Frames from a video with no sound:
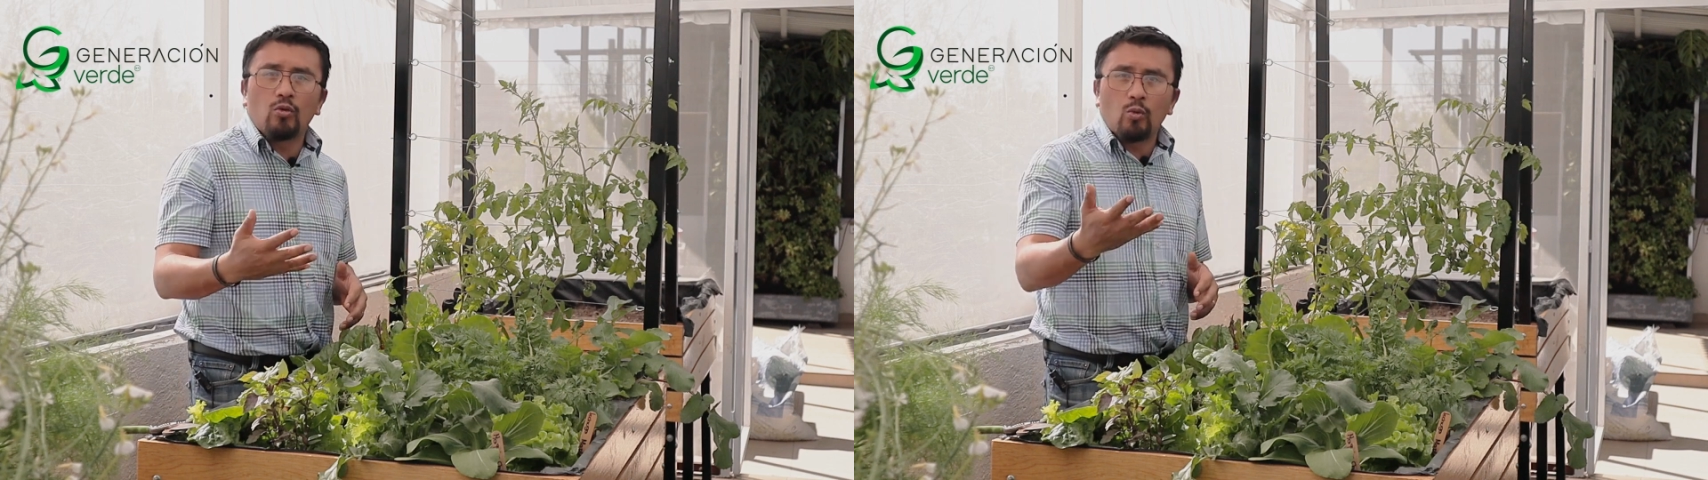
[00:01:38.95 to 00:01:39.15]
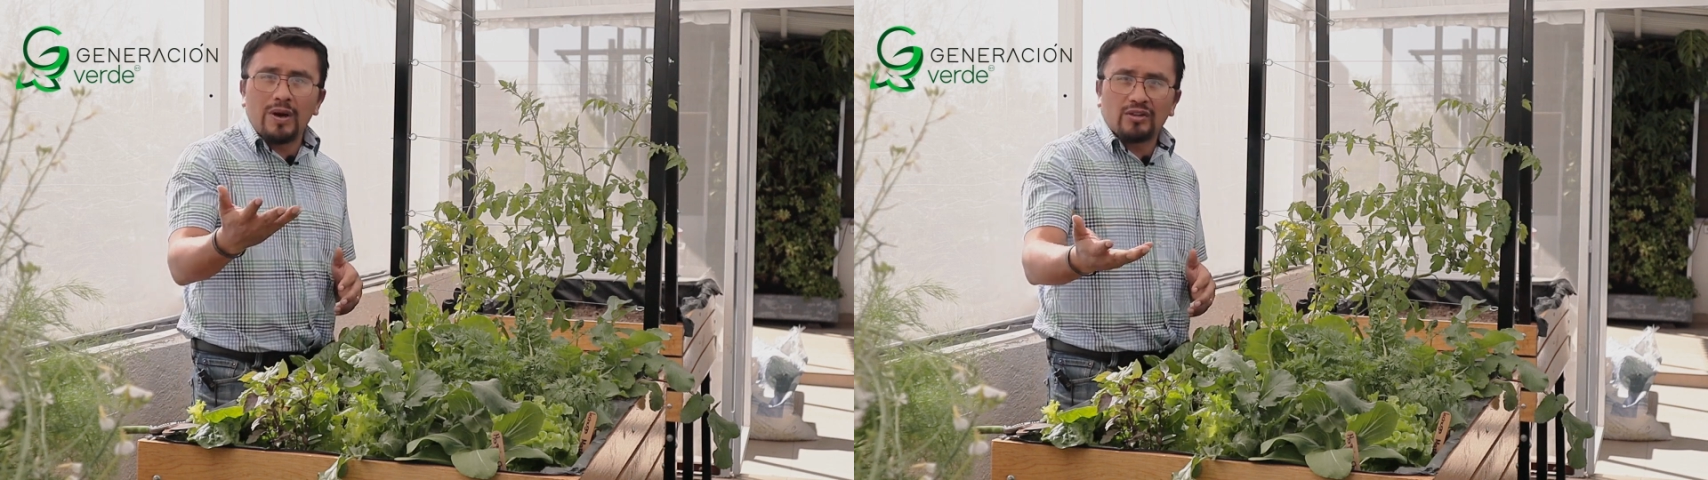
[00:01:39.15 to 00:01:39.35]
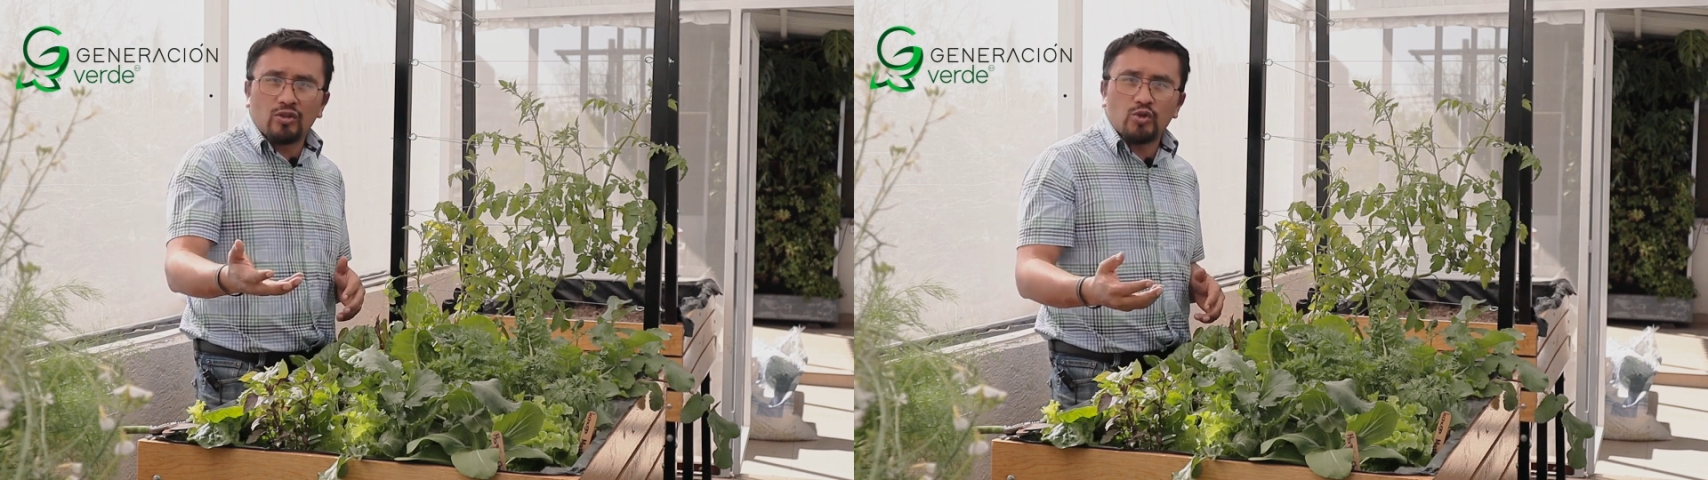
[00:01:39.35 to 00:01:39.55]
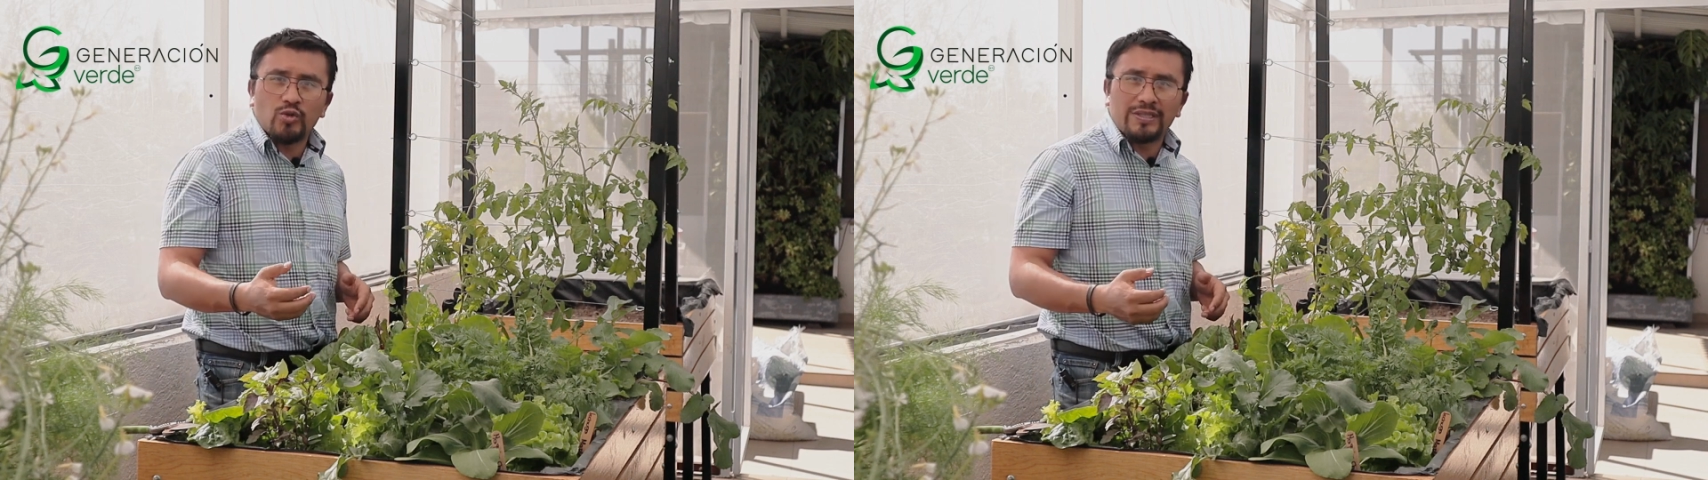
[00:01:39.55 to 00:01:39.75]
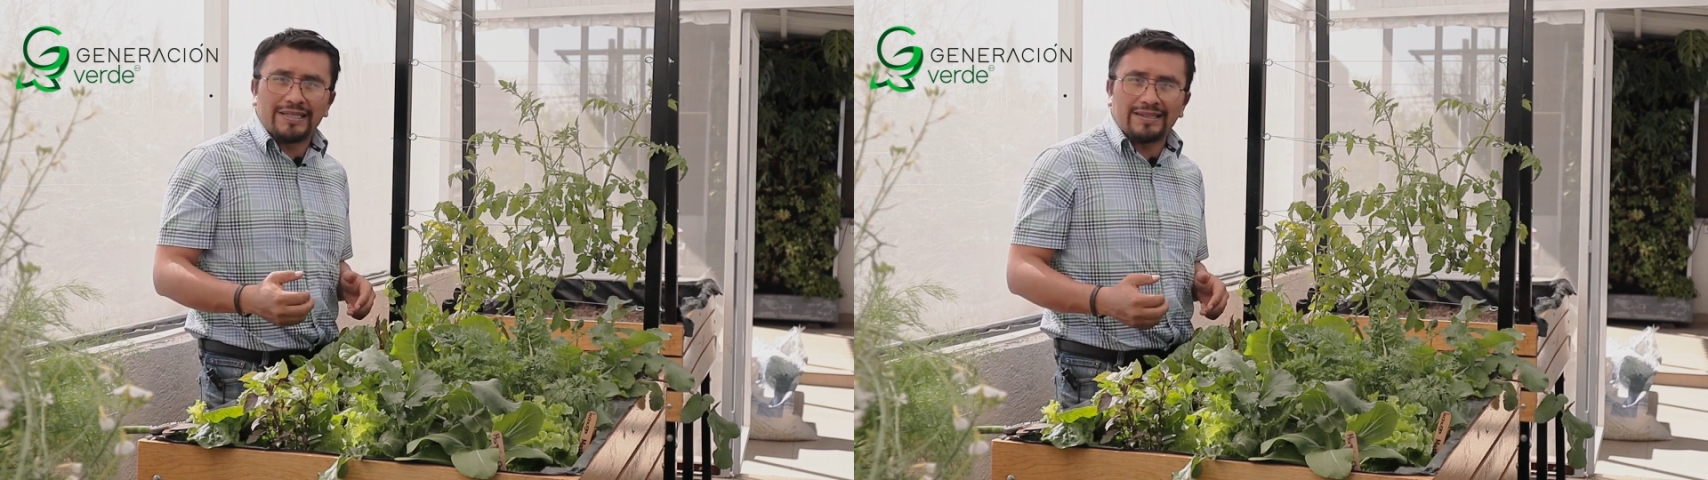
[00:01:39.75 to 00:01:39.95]
un huerto
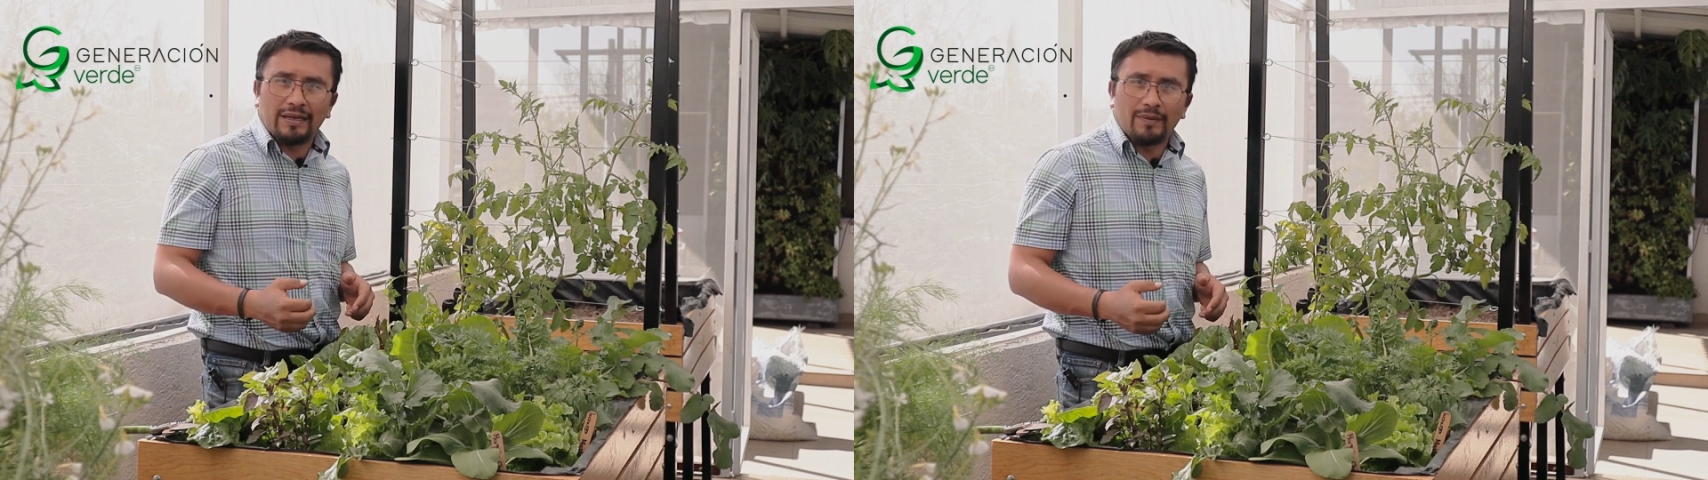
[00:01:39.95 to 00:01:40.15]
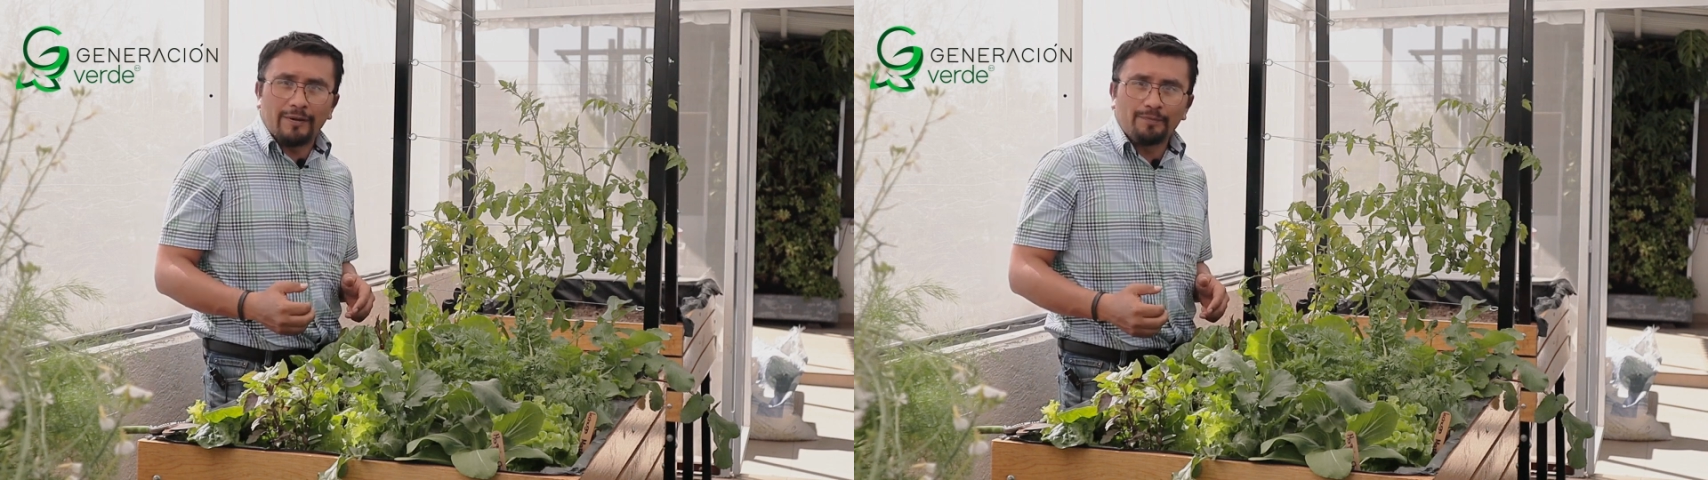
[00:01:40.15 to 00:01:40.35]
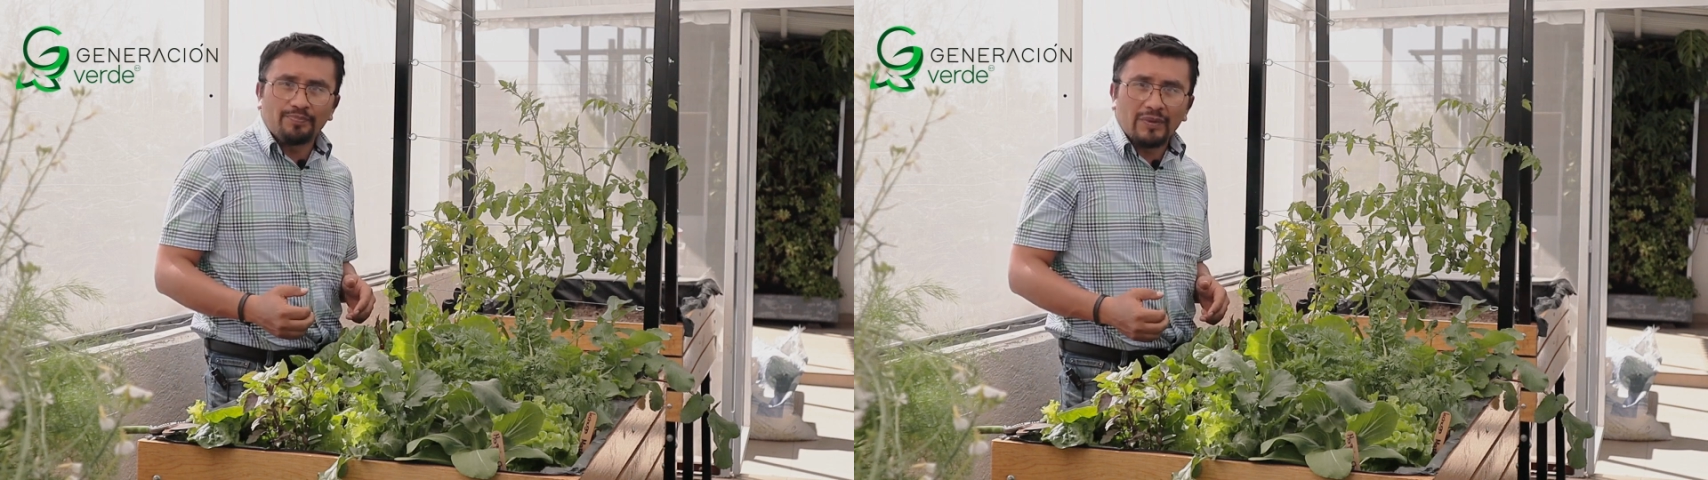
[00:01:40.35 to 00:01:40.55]
sustentable.